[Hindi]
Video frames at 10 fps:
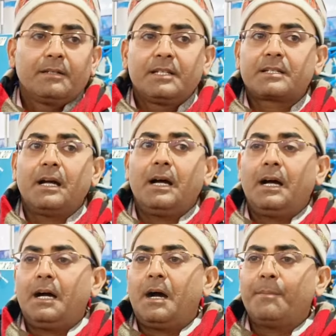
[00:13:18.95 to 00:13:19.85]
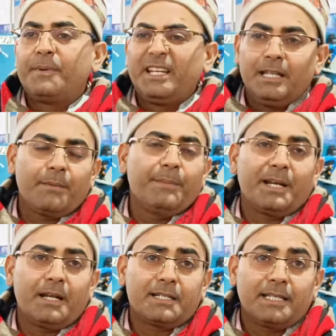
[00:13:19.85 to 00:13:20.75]
जिसका हम डीलर भी
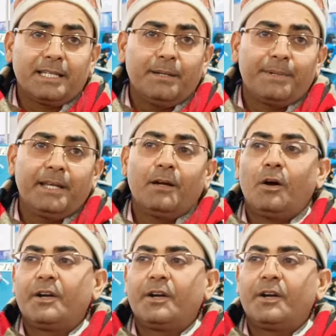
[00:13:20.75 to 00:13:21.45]
बनाना चाहते हैं अपने